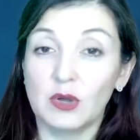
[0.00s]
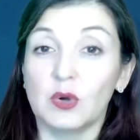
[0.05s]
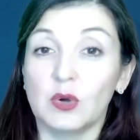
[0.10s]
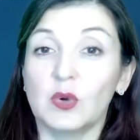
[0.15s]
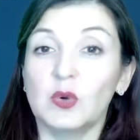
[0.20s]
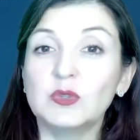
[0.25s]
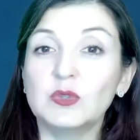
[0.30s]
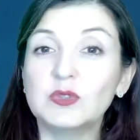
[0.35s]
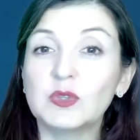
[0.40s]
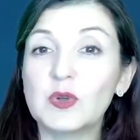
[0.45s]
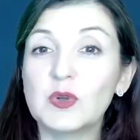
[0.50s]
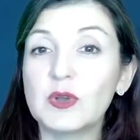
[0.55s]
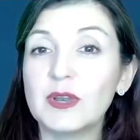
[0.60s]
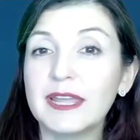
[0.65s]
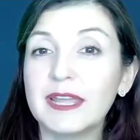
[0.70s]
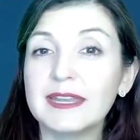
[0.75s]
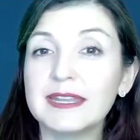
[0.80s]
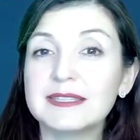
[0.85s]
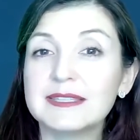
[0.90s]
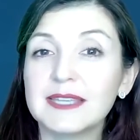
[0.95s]
Junto con
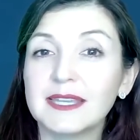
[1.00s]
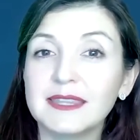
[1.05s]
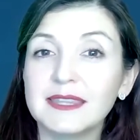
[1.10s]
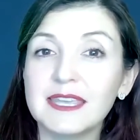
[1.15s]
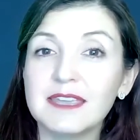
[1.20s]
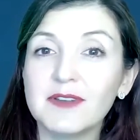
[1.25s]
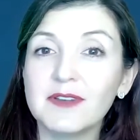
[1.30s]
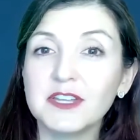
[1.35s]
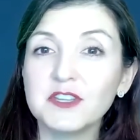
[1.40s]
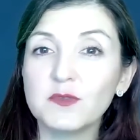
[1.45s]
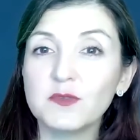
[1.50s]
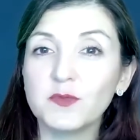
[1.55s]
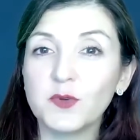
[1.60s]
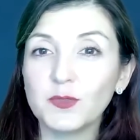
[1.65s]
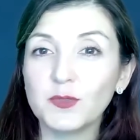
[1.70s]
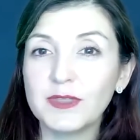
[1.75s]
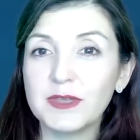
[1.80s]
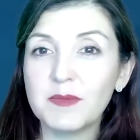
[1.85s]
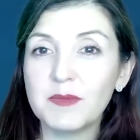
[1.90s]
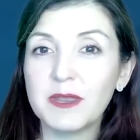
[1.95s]
la iniciativa Your
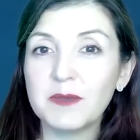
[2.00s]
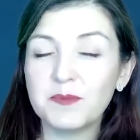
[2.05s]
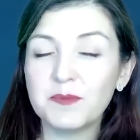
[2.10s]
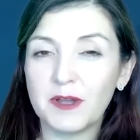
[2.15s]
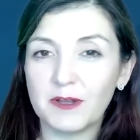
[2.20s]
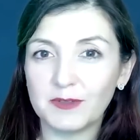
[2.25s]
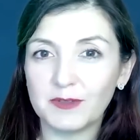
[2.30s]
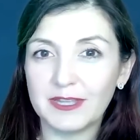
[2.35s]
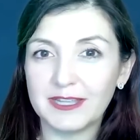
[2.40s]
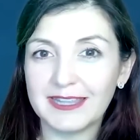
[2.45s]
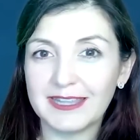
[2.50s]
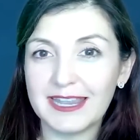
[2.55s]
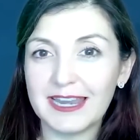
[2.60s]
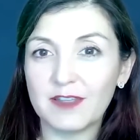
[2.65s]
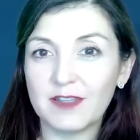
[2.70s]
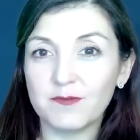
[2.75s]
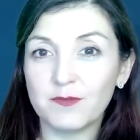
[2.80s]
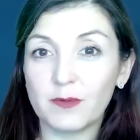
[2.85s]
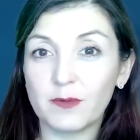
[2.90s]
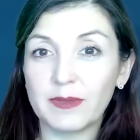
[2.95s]
Vote de Main Public y la
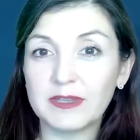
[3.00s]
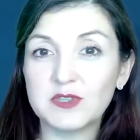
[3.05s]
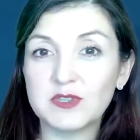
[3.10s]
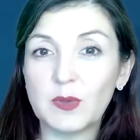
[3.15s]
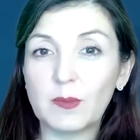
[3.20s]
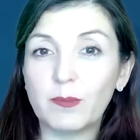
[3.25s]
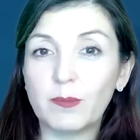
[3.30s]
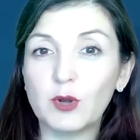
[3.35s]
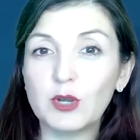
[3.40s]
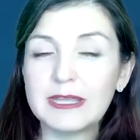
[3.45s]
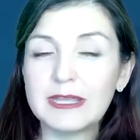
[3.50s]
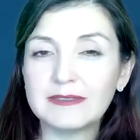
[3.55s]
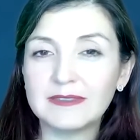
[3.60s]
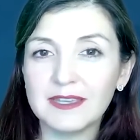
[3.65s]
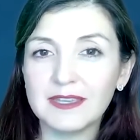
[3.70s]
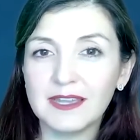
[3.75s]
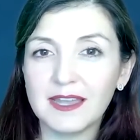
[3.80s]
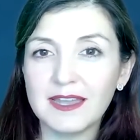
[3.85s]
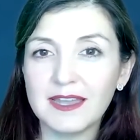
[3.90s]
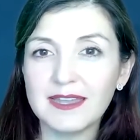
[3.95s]
información
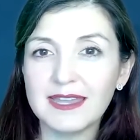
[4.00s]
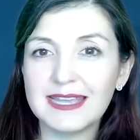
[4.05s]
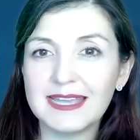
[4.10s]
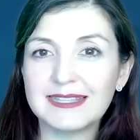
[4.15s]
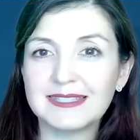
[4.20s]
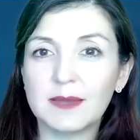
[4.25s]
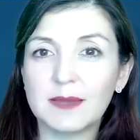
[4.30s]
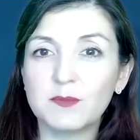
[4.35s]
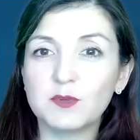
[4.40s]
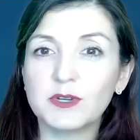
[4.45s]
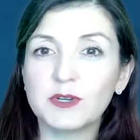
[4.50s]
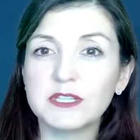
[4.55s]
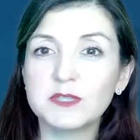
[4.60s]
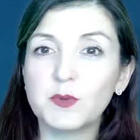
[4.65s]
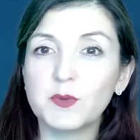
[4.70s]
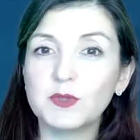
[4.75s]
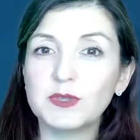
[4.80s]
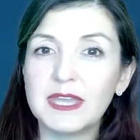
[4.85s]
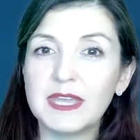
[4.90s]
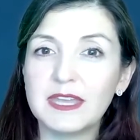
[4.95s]
política, estamos
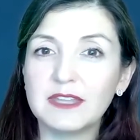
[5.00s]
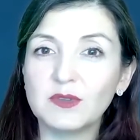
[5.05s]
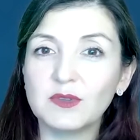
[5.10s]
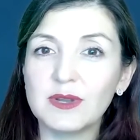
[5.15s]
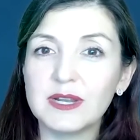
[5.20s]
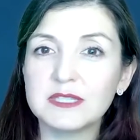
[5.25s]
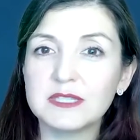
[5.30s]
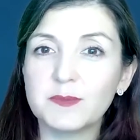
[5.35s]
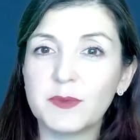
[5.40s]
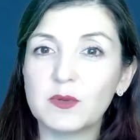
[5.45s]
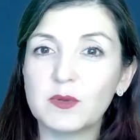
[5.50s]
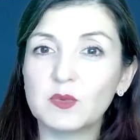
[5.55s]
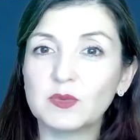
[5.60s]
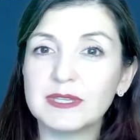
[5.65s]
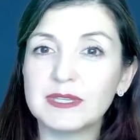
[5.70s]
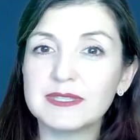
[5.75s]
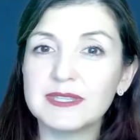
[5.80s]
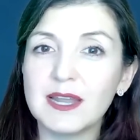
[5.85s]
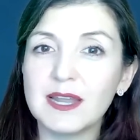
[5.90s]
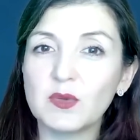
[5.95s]
respondiendo a las
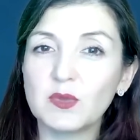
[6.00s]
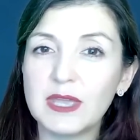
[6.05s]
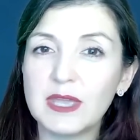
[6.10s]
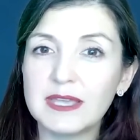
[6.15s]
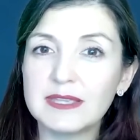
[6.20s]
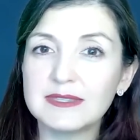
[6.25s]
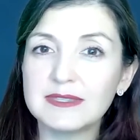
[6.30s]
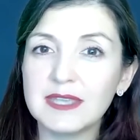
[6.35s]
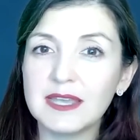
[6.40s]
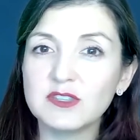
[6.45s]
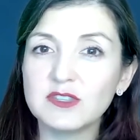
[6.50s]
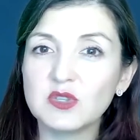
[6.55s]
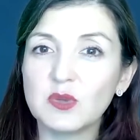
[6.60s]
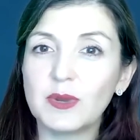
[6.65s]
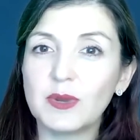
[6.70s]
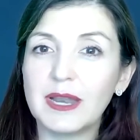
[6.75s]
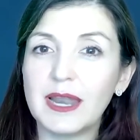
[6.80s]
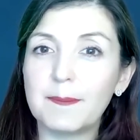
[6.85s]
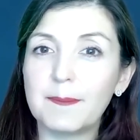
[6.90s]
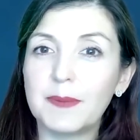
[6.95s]
preguntas de la audiencia
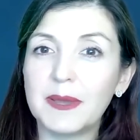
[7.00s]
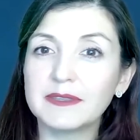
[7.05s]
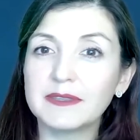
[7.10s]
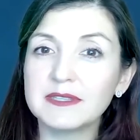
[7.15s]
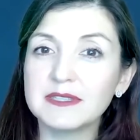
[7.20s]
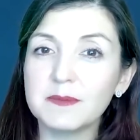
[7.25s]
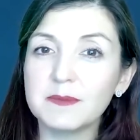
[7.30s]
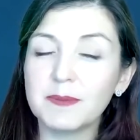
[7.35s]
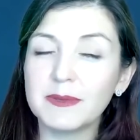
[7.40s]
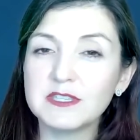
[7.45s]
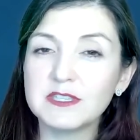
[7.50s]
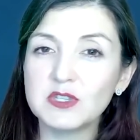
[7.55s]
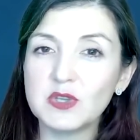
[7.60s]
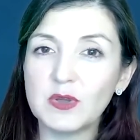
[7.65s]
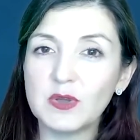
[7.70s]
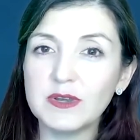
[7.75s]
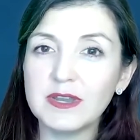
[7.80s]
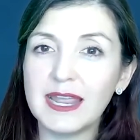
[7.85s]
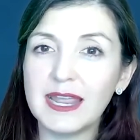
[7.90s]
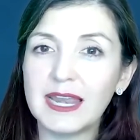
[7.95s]
sobre la
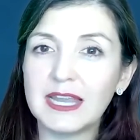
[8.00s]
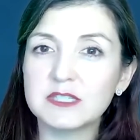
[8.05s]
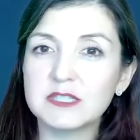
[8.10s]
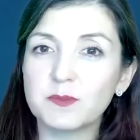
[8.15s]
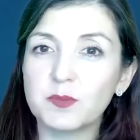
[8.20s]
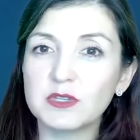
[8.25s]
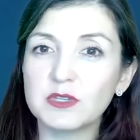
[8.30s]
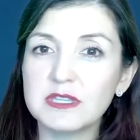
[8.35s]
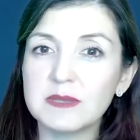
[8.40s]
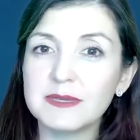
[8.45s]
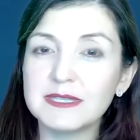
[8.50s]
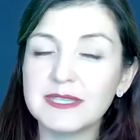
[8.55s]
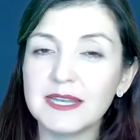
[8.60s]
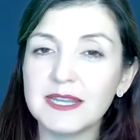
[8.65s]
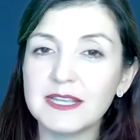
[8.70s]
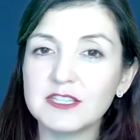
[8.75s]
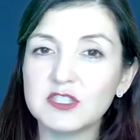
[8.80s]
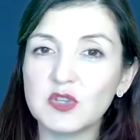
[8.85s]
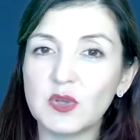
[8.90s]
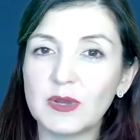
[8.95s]
participación en las próximas
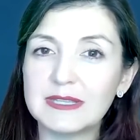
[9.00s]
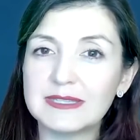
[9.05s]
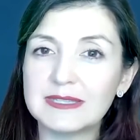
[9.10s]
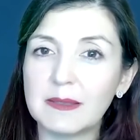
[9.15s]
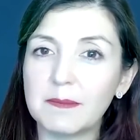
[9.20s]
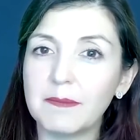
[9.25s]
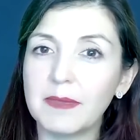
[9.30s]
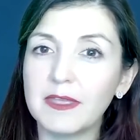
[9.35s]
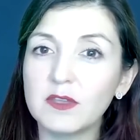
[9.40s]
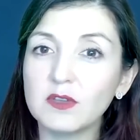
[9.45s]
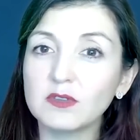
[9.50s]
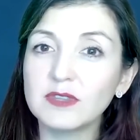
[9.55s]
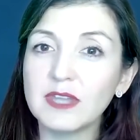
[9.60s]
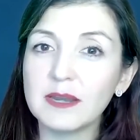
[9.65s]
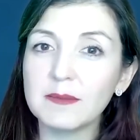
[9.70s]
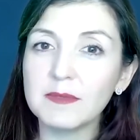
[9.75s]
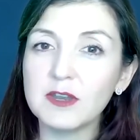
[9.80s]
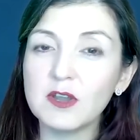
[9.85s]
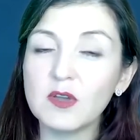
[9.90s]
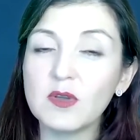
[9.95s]
elecciones de medio
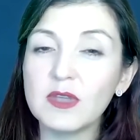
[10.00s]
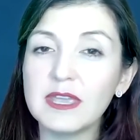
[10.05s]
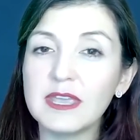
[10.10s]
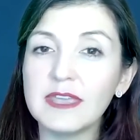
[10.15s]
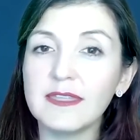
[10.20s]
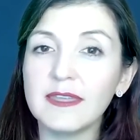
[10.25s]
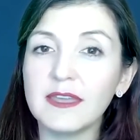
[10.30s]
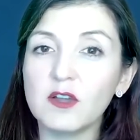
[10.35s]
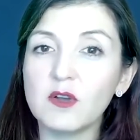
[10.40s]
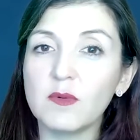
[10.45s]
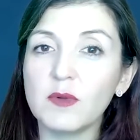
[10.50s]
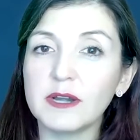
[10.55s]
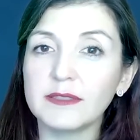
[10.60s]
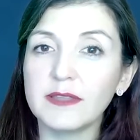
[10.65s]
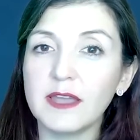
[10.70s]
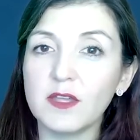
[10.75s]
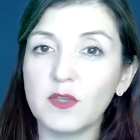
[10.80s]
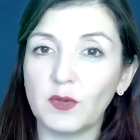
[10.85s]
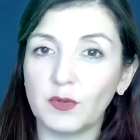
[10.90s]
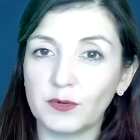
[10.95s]
término y de
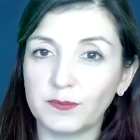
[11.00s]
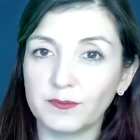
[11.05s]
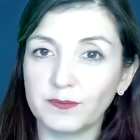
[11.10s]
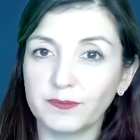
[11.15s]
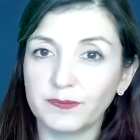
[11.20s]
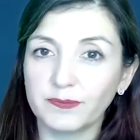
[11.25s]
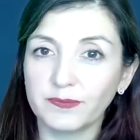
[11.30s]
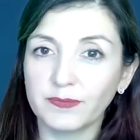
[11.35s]
gobernador.